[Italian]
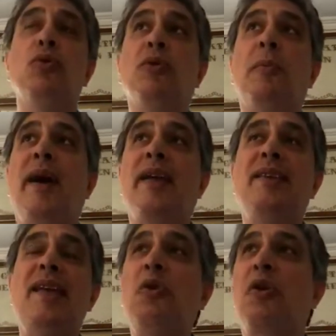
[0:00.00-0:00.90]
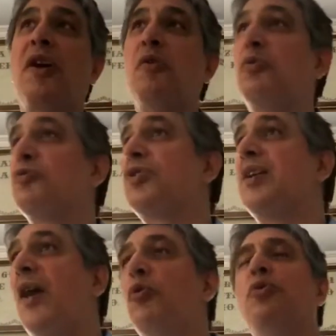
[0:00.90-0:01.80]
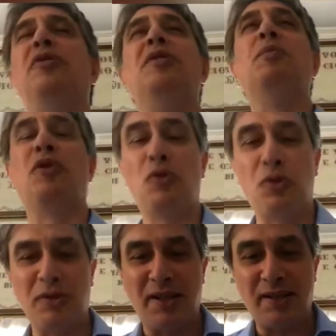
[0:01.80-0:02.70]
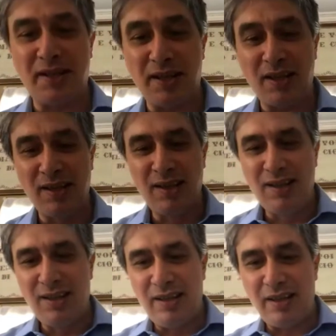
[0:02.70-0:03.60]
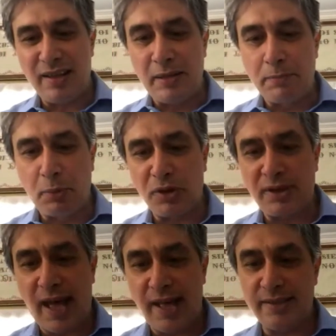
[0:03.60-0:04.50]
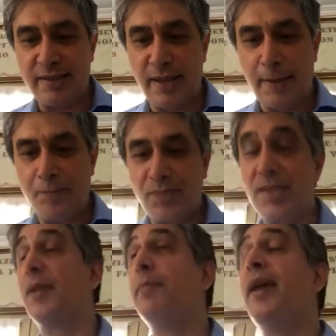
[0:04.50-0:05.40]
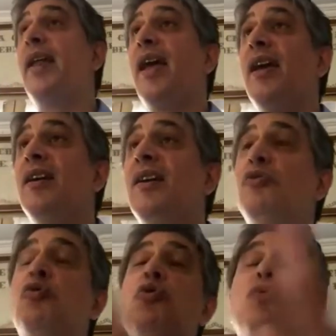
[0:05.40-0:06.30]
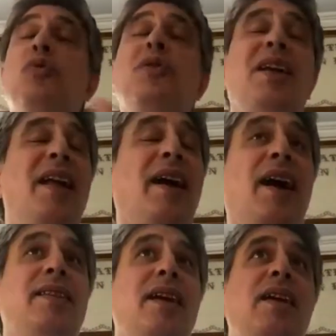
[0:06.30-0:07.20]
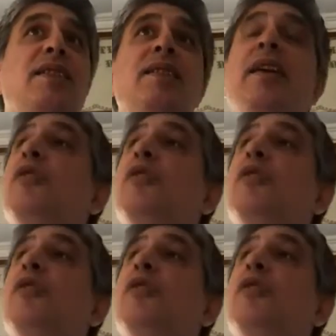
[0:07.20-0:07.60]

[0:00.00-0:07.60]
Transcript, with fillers: ma ritengo che non lo sia ultimo in ordine di importanza, sebbene tutte le caratteristiche,